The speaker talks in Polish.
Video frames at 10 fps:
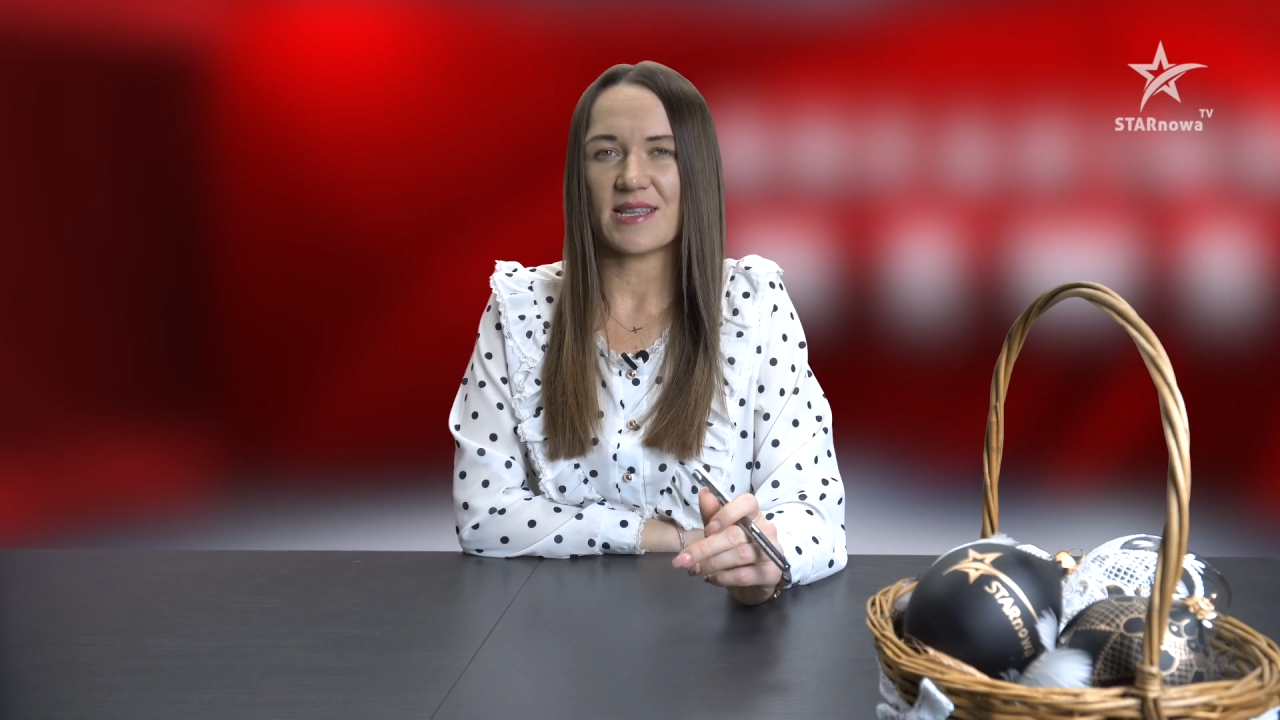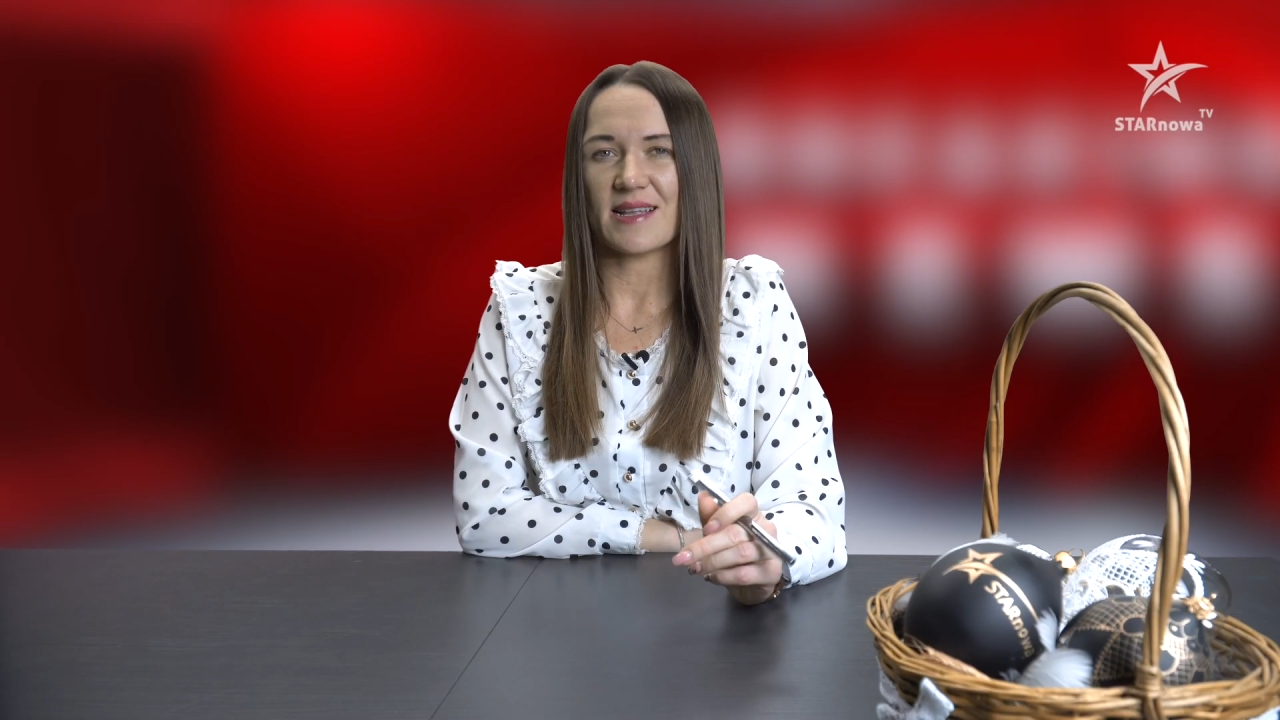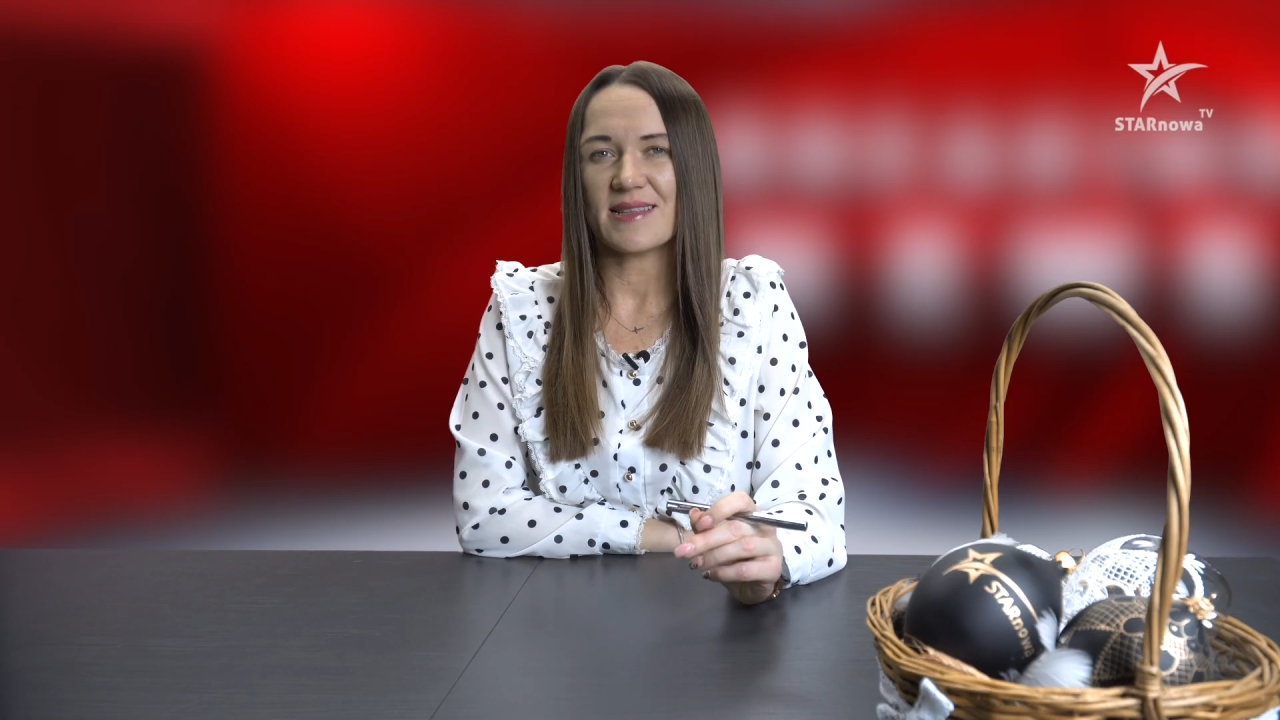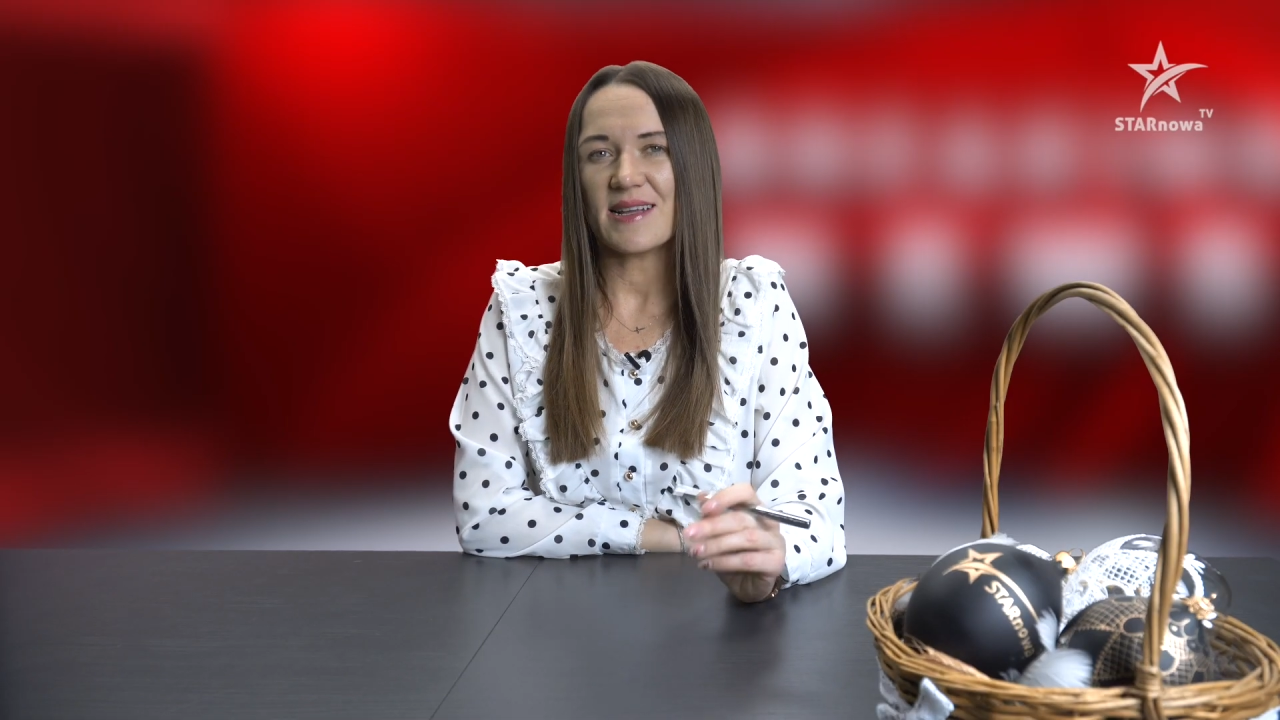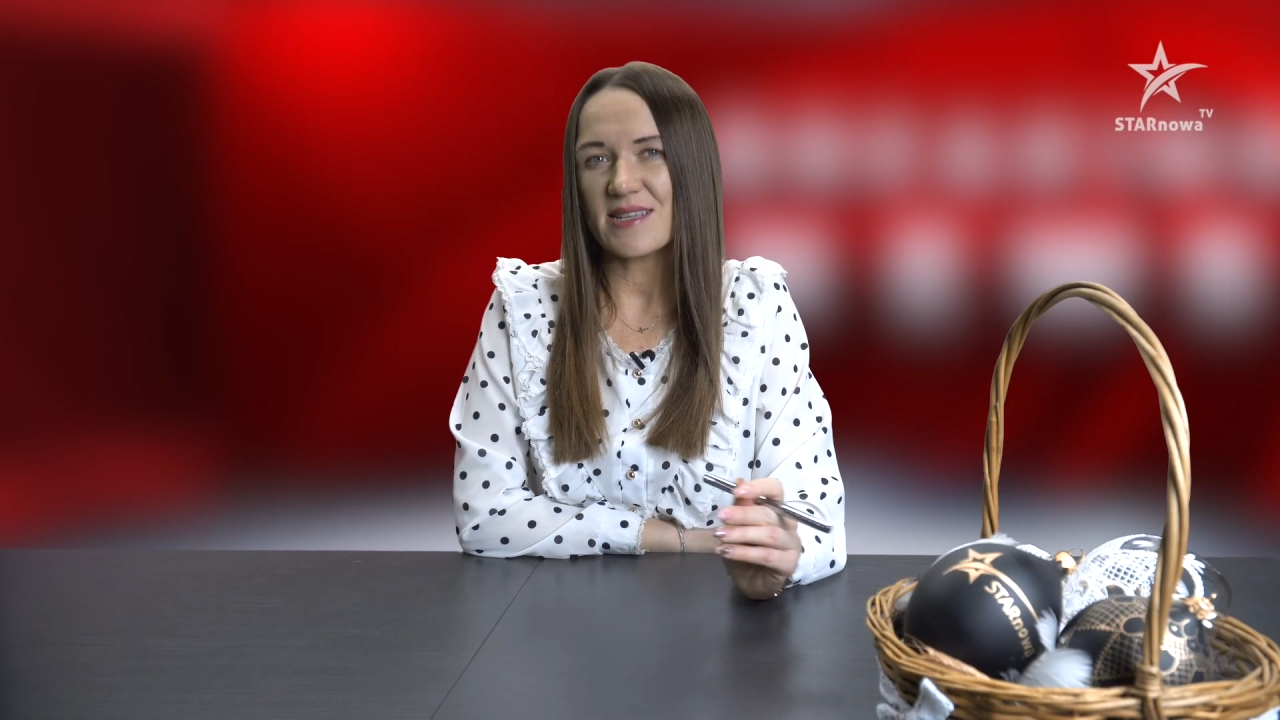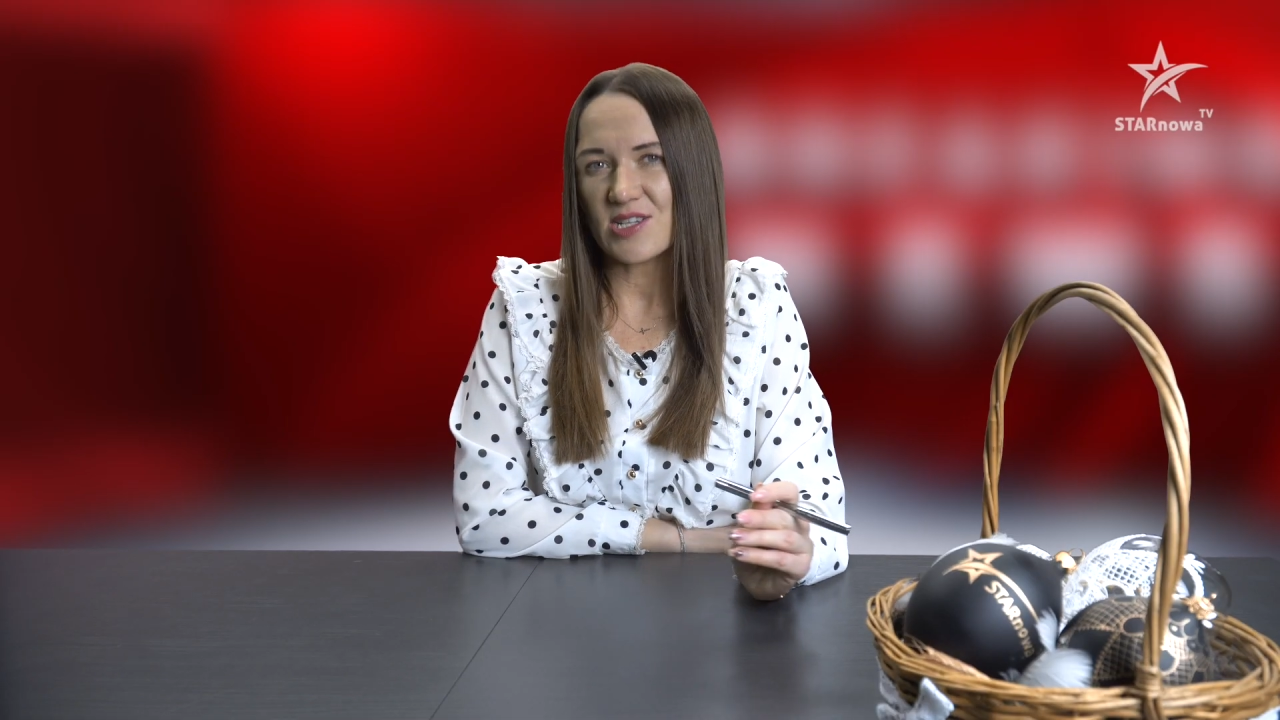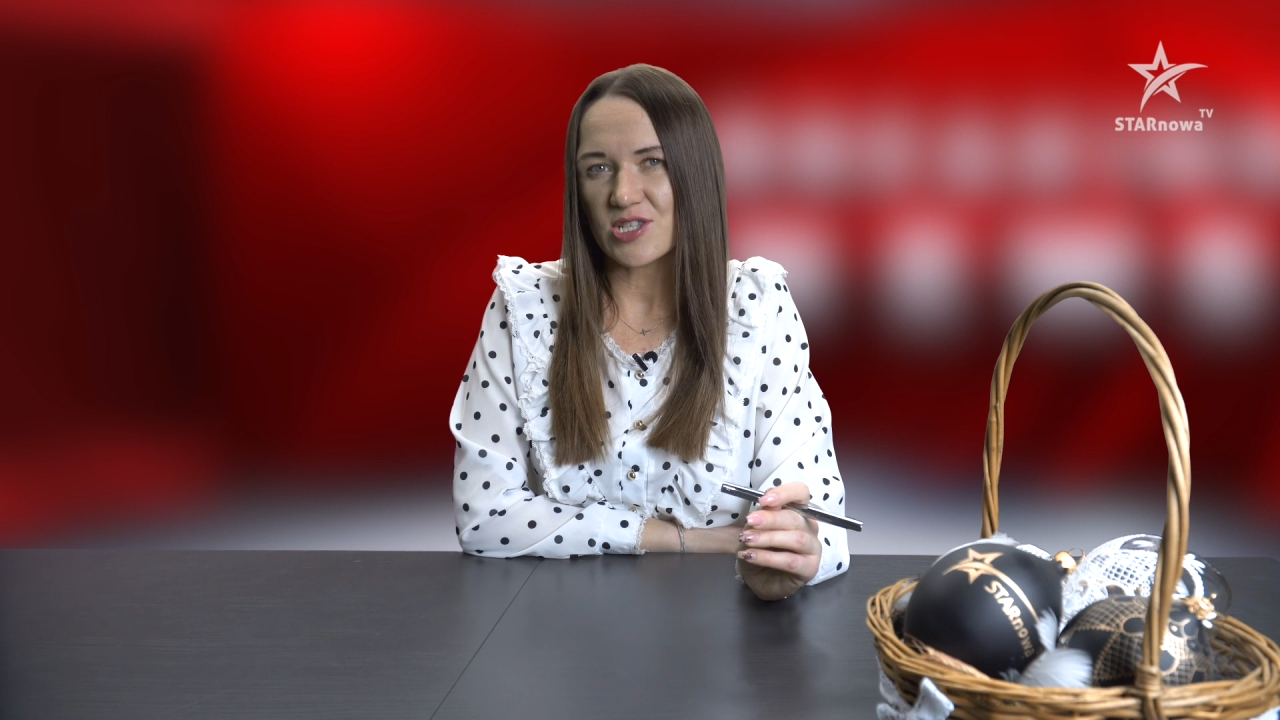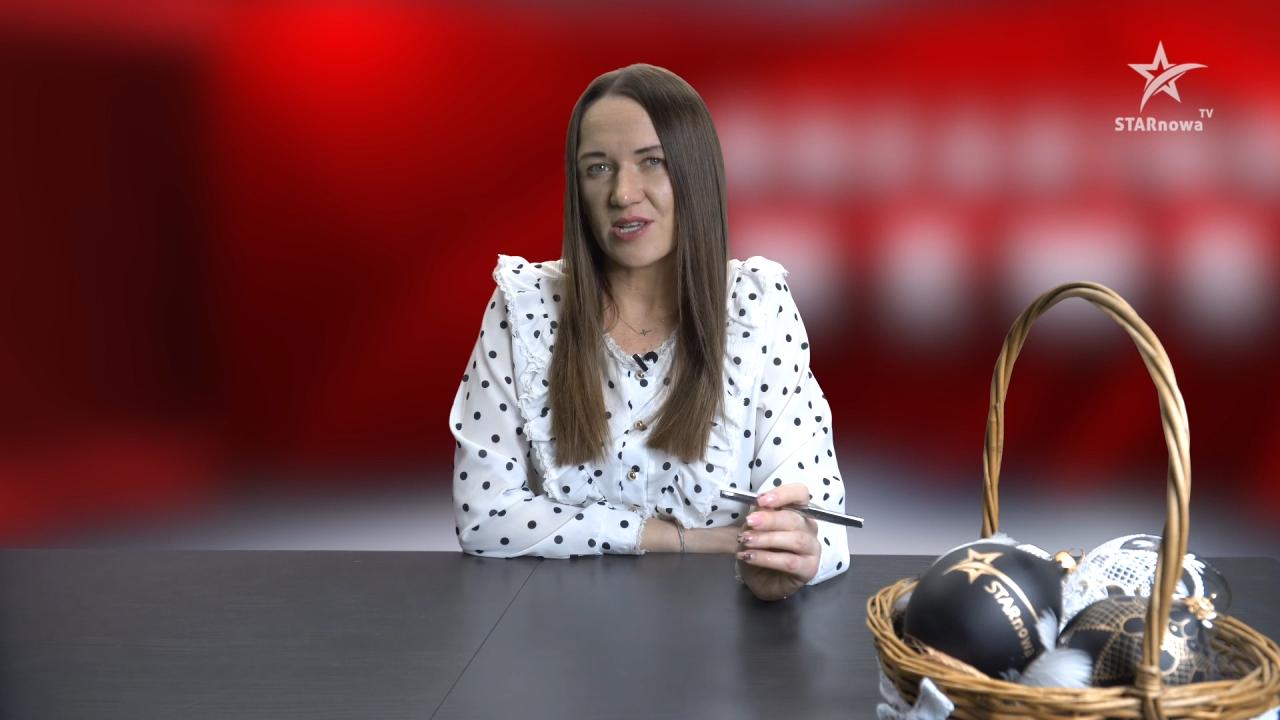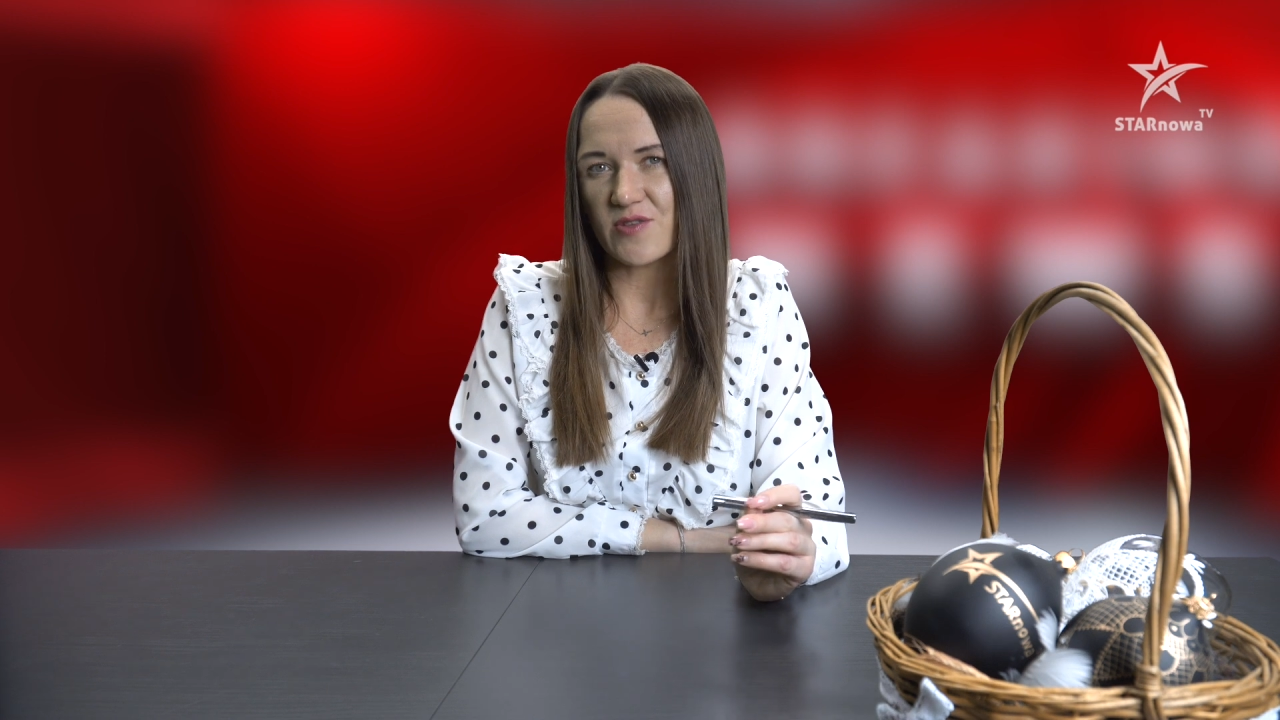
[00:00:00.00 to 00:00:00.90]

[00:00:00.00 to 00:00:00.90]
na taneczne